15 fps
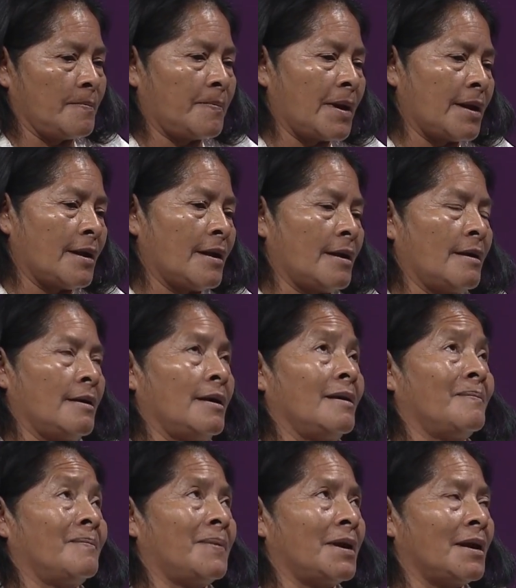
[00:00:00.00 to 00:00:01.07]
para,
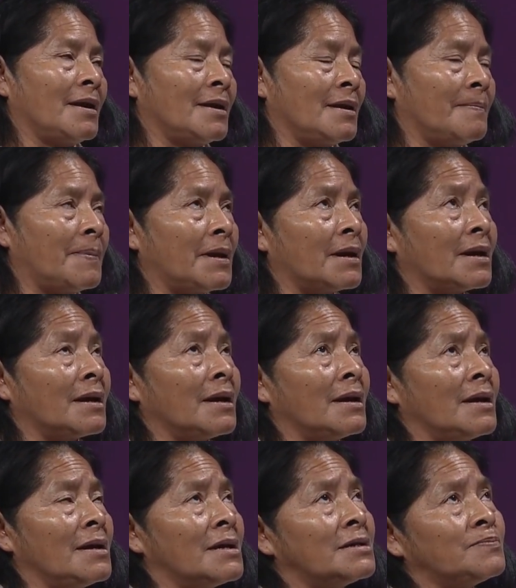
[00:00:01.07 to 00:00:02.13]
para
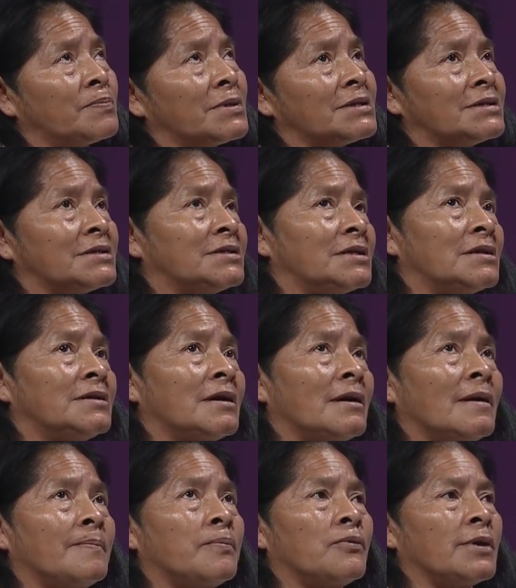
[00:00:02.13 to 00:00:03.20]
que ellas pues se
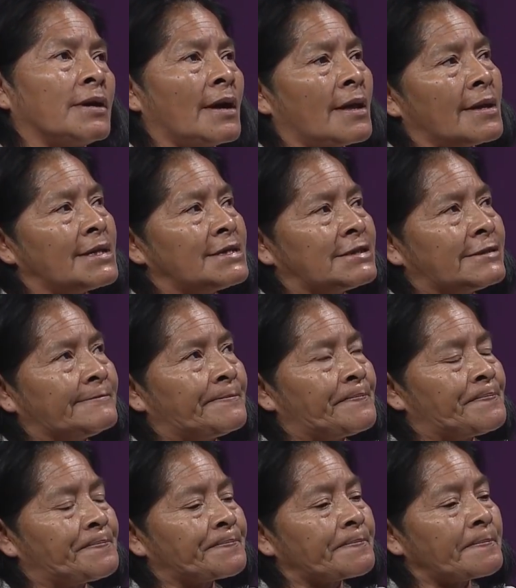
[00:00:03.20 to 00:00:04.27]
sientan apoyadas.
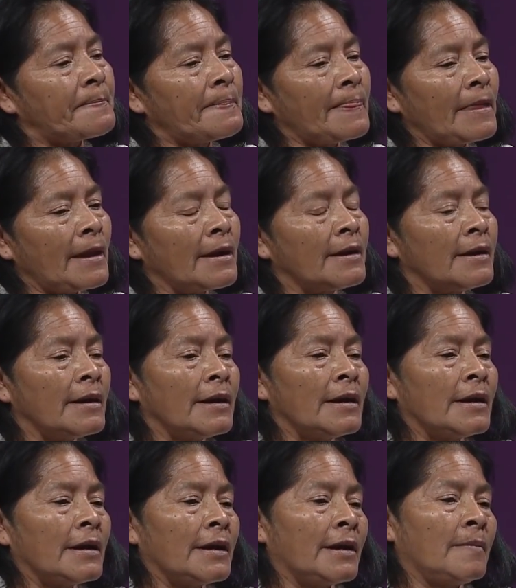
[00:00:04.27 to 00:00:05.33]

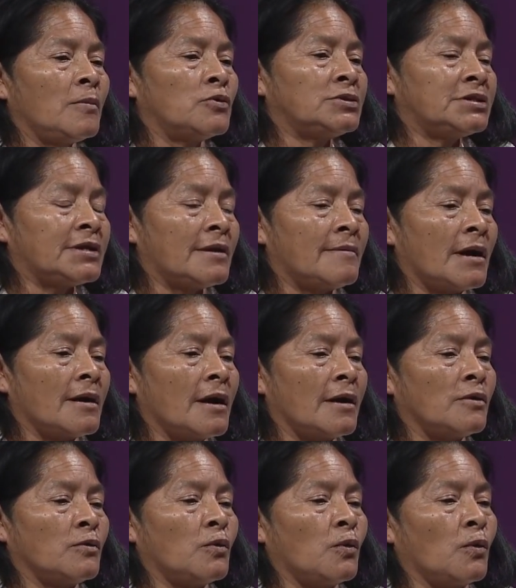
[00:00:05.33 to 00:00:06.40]
Hemos
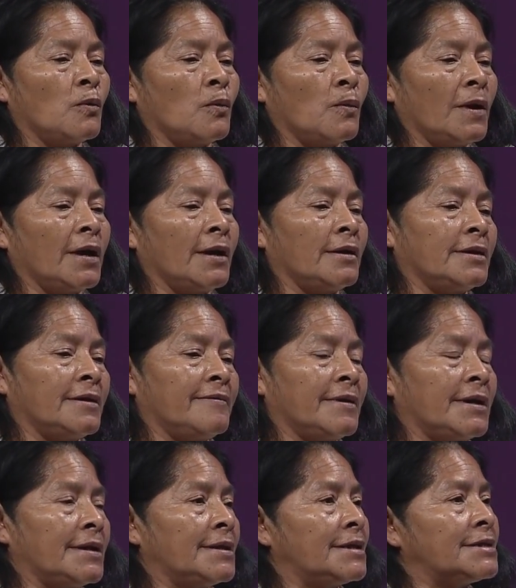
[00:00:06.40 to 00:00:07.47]
trabajado en
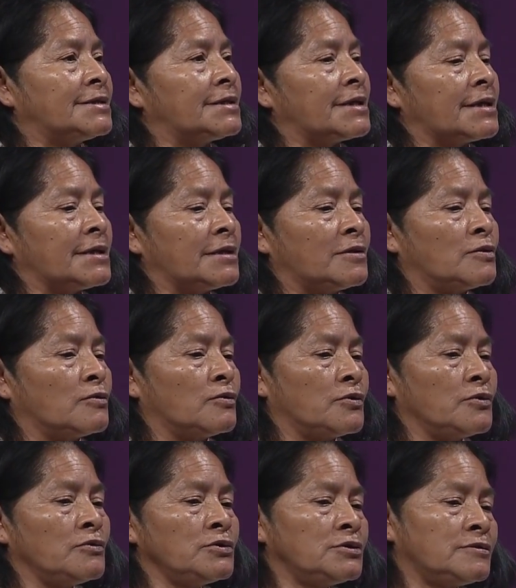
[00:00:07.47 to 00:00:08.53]
diferentes
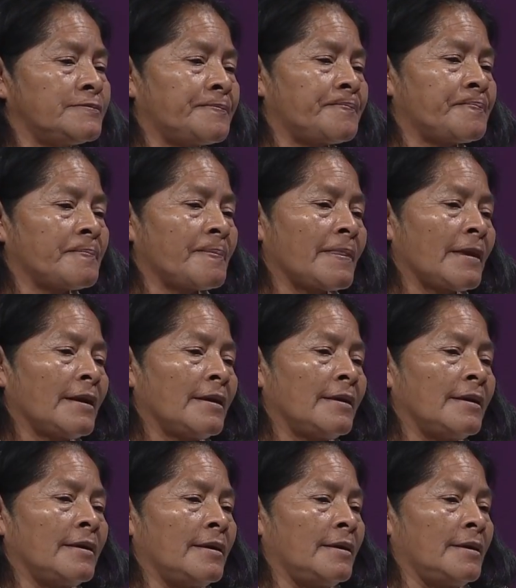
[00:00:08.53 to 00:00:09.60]
territorios.
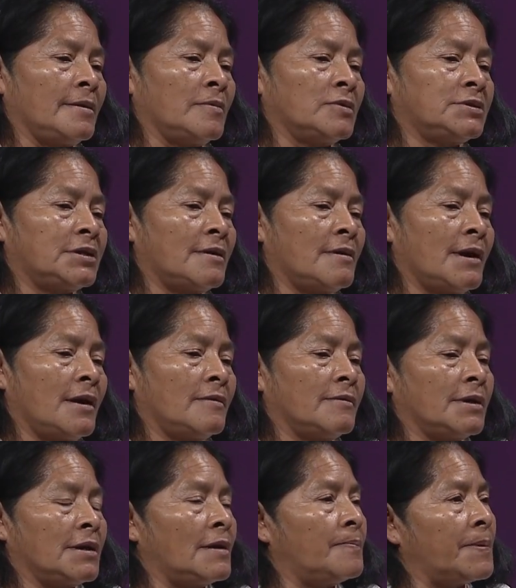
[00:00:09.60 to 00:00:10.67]
Eh, hemos trabajado
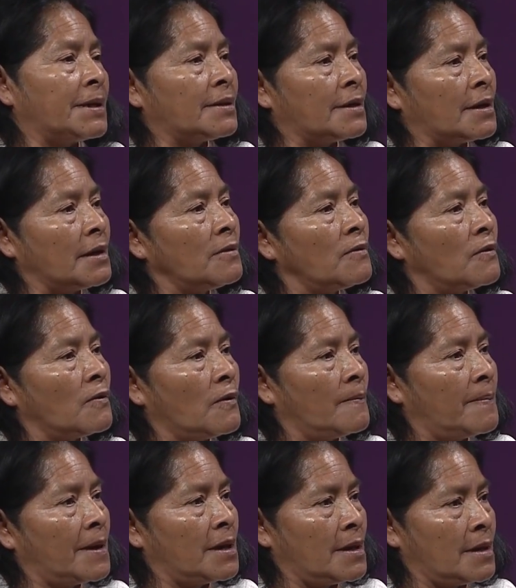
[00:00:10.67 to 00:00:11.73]
en el Petén con,
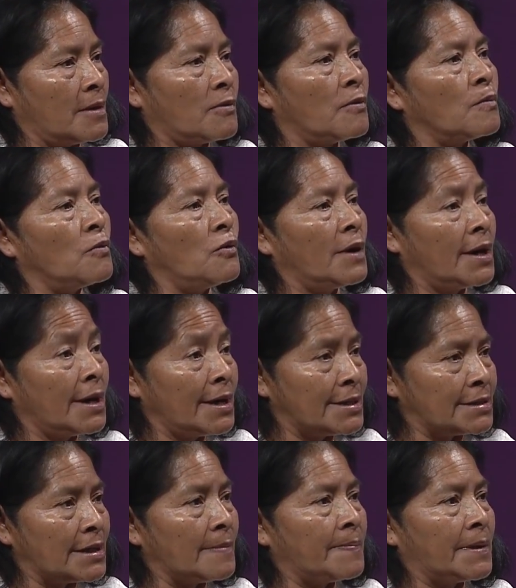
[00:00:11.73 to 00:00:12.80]
con
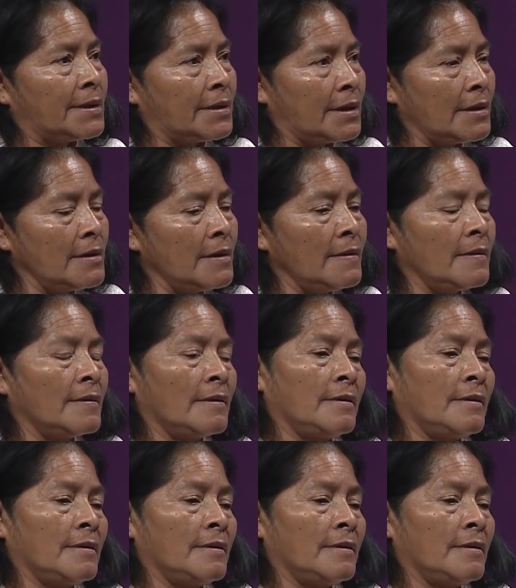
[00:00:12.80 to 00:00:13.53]
mujeres del Petén.